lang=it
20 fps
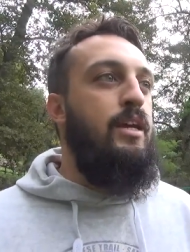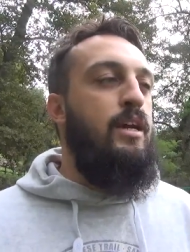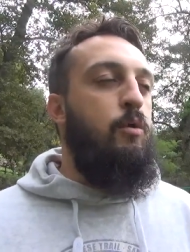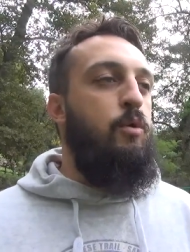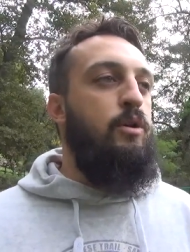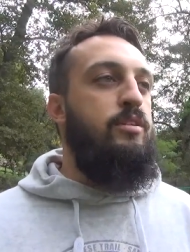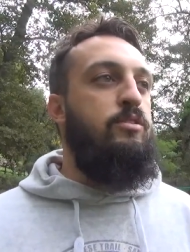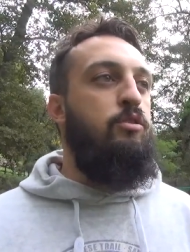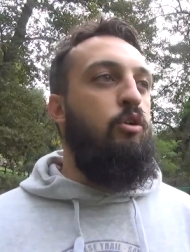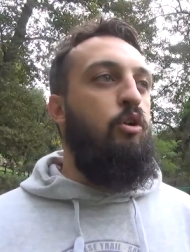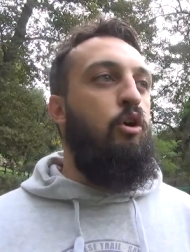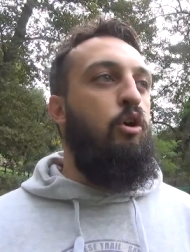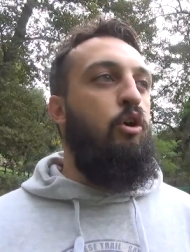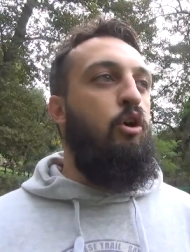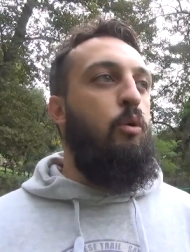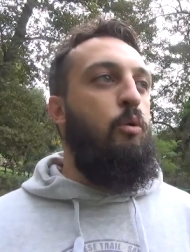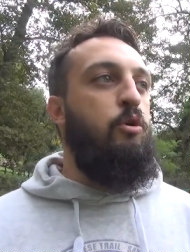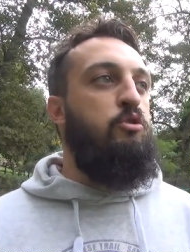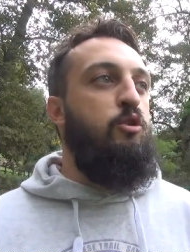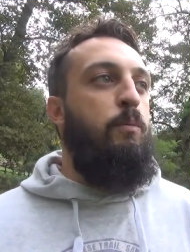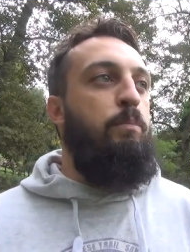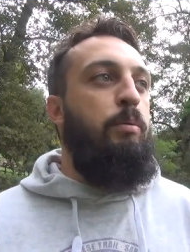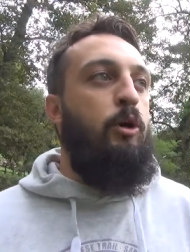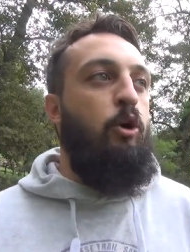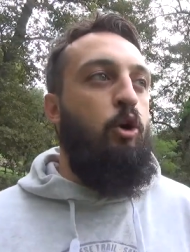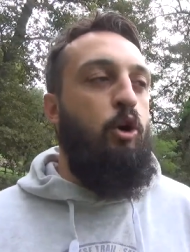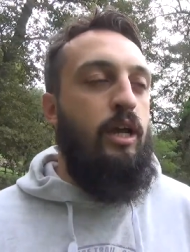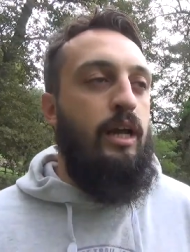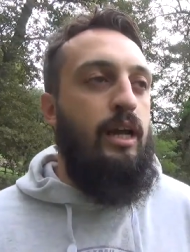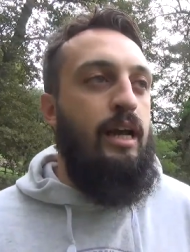questo, questo
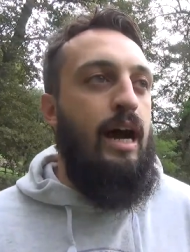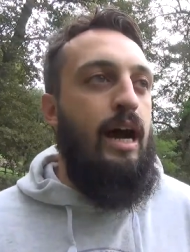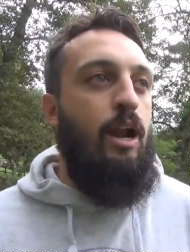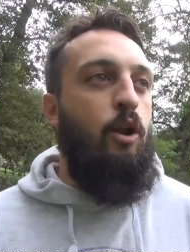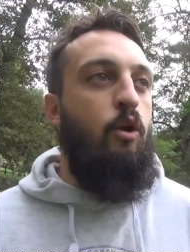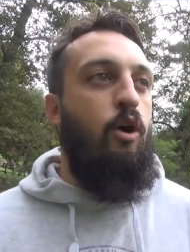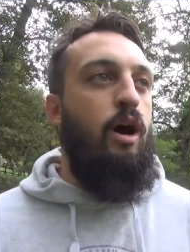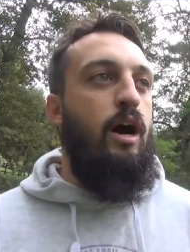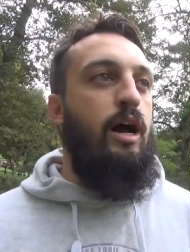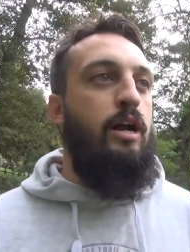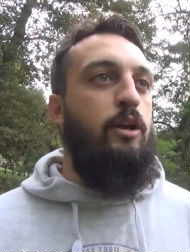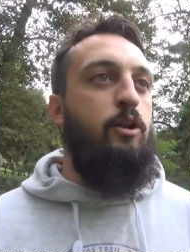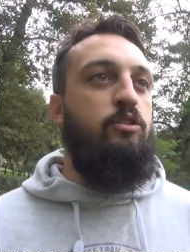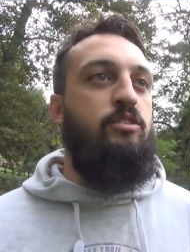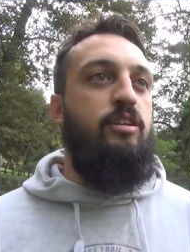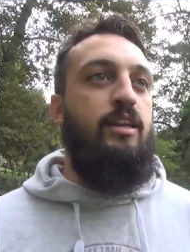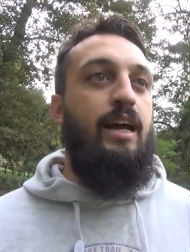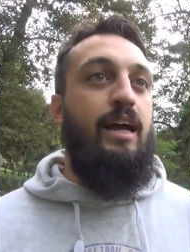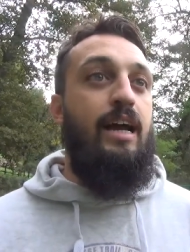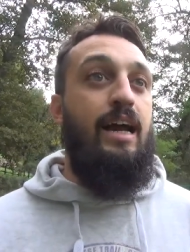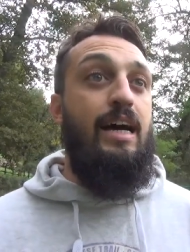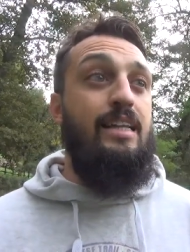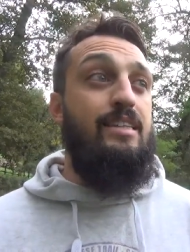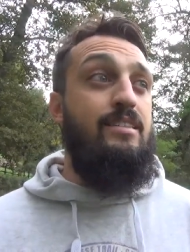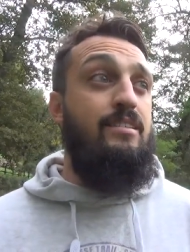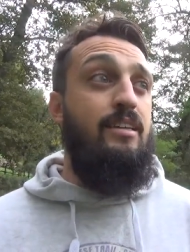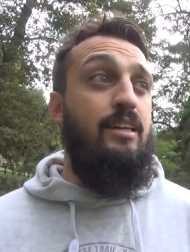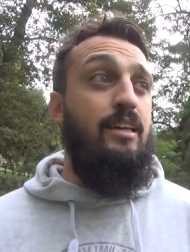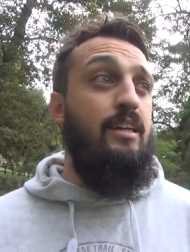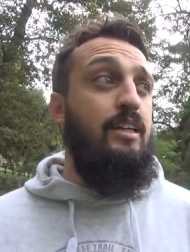piccolo regalo ai nostri
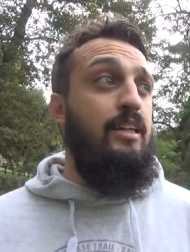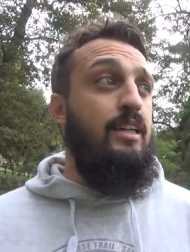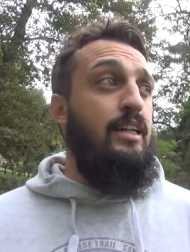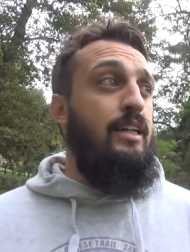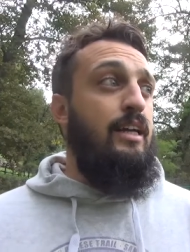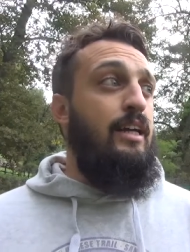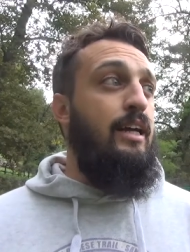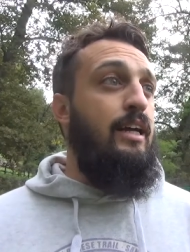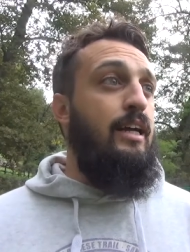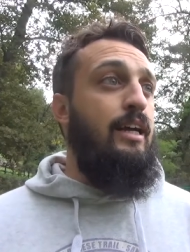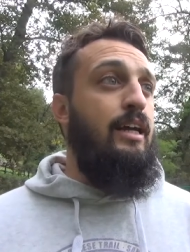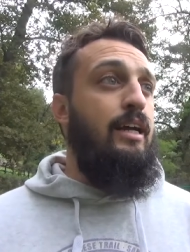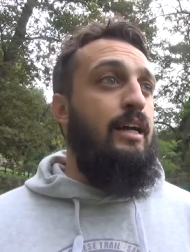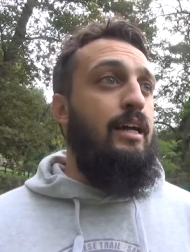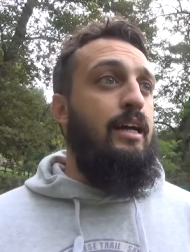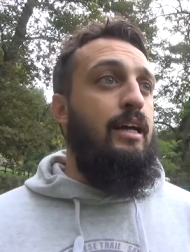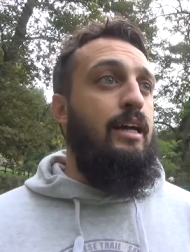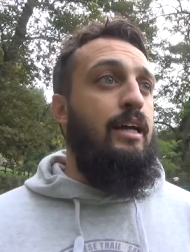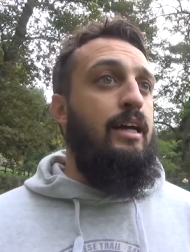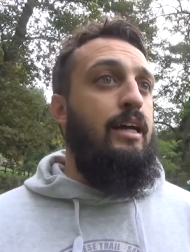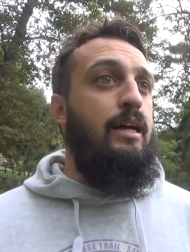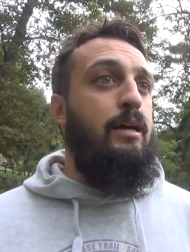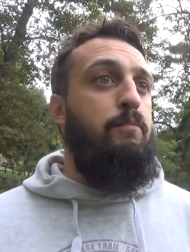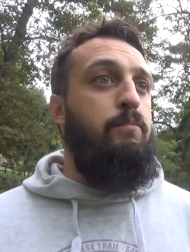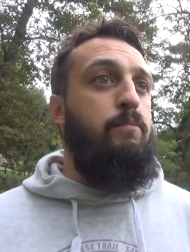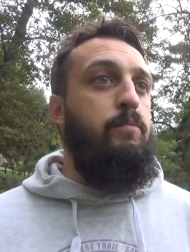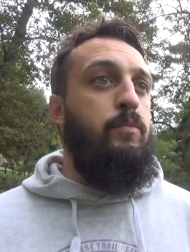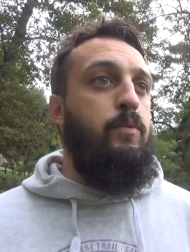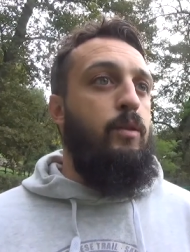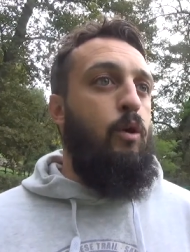ragazzi
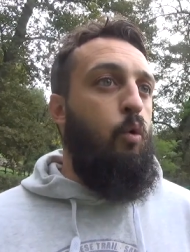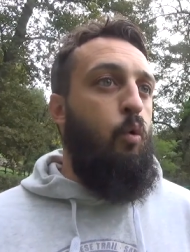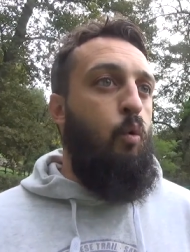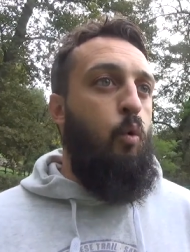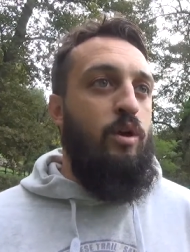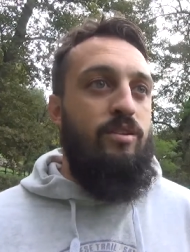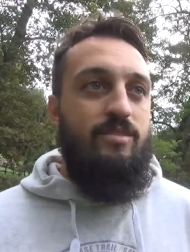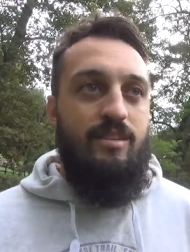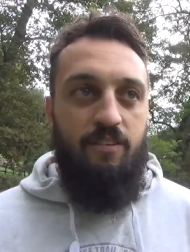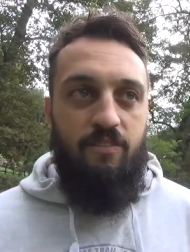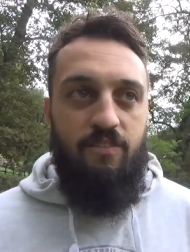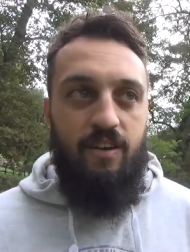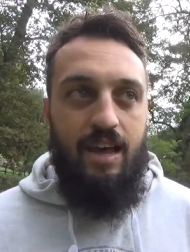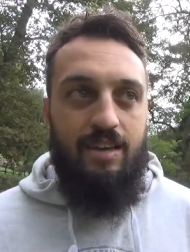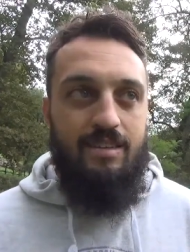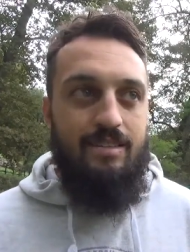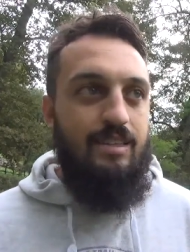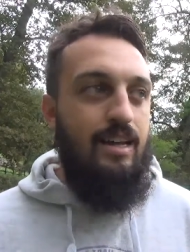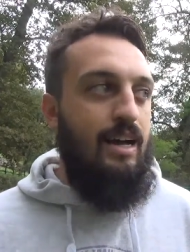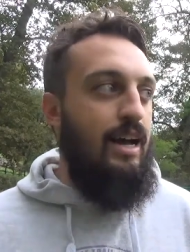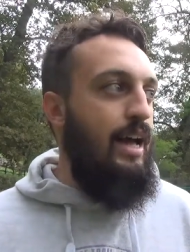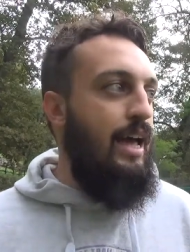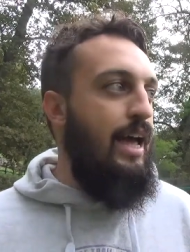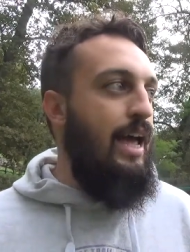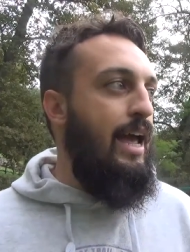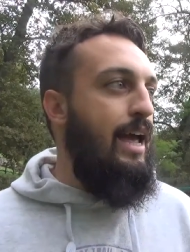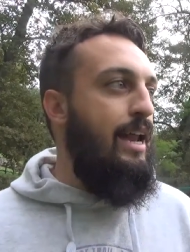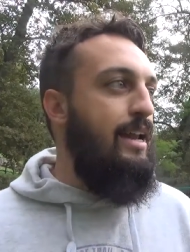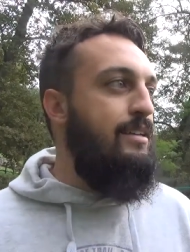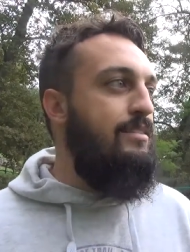Ehm, questa festa
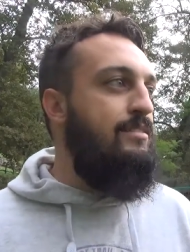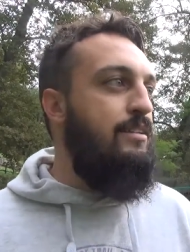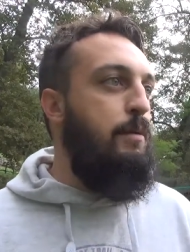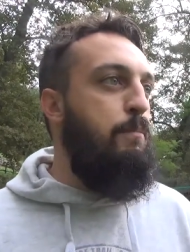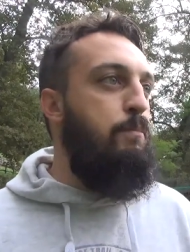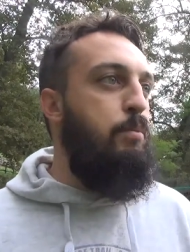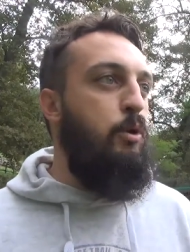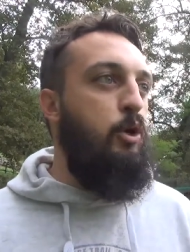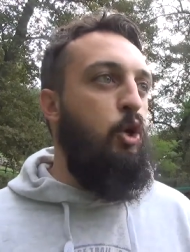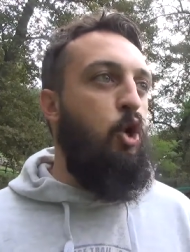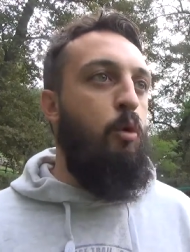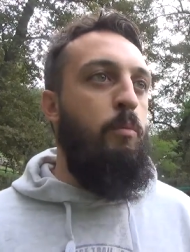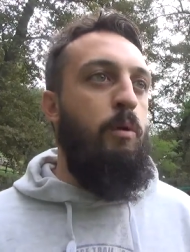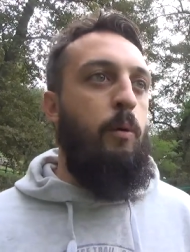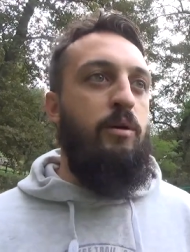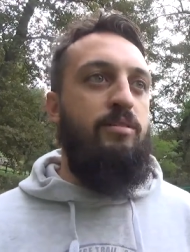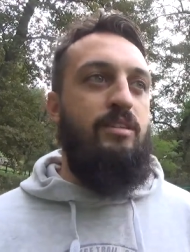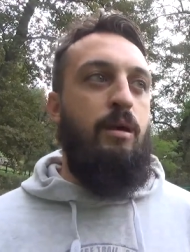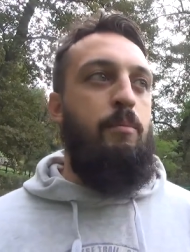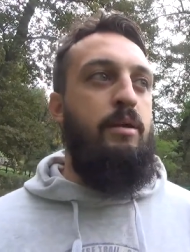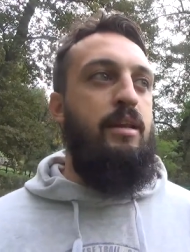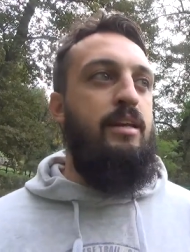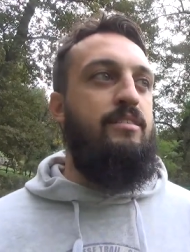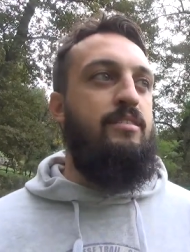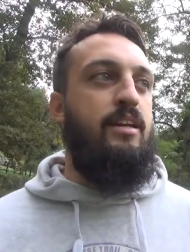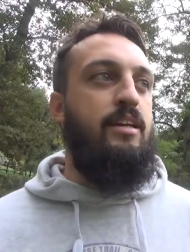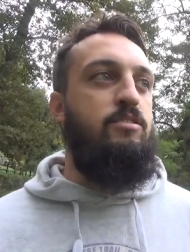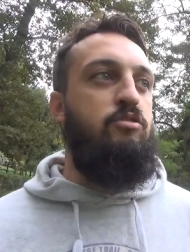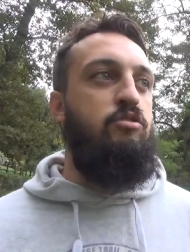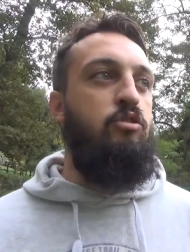è l'esempio di come questa
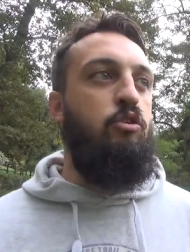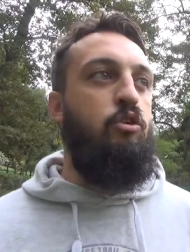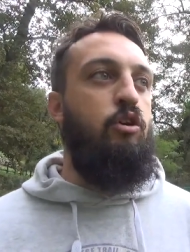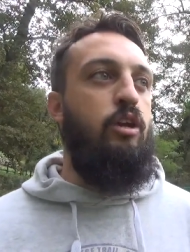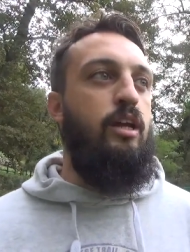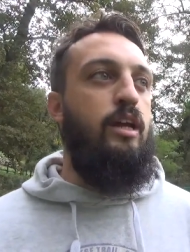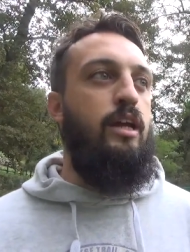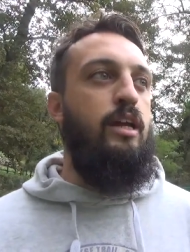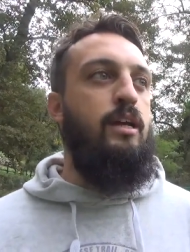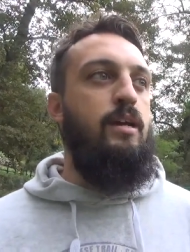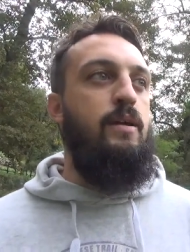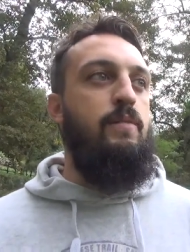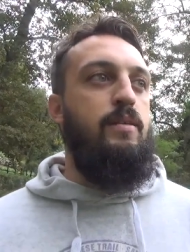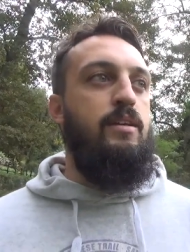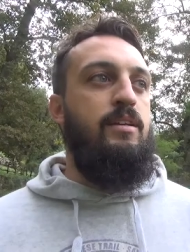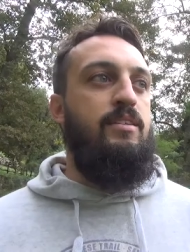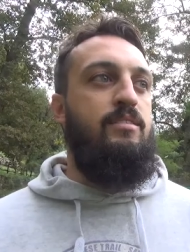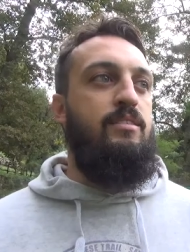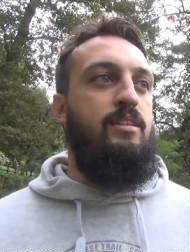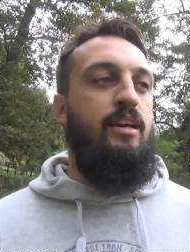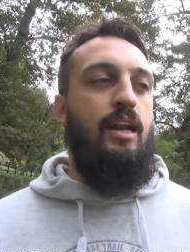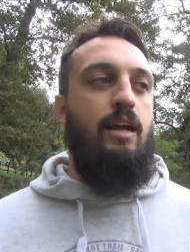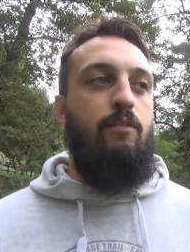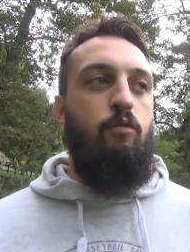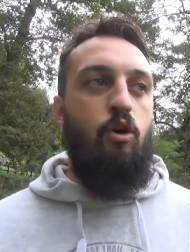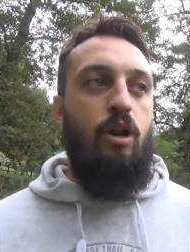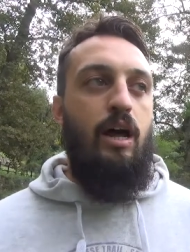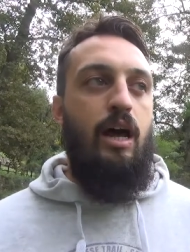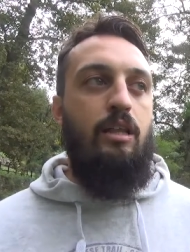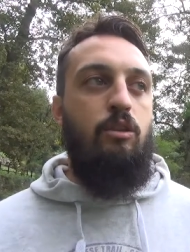amministrazione stia
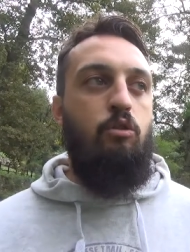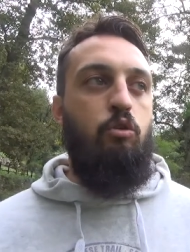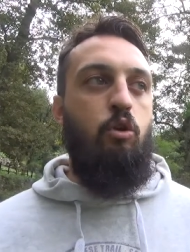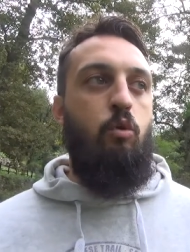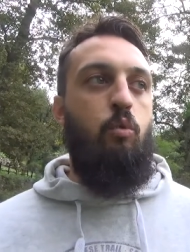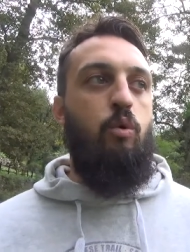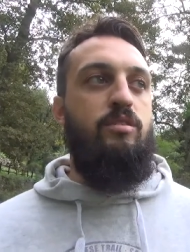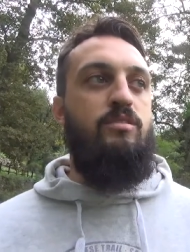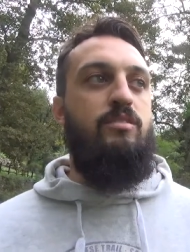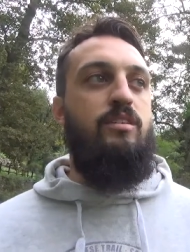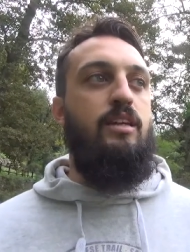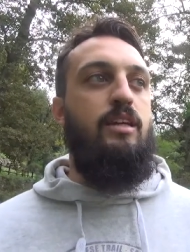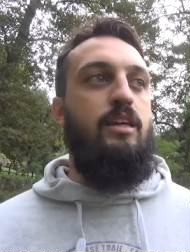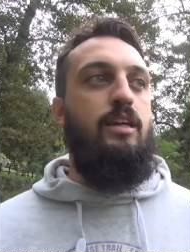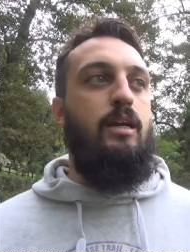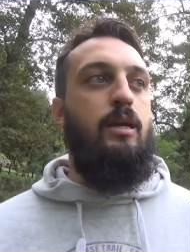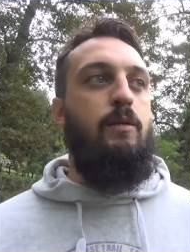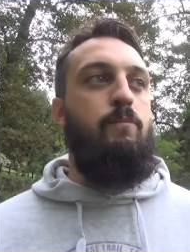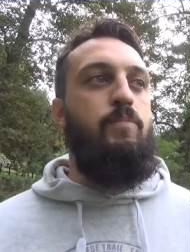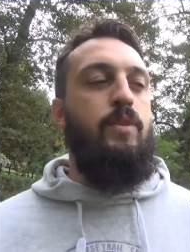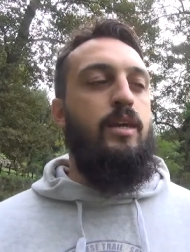lavorando in questi,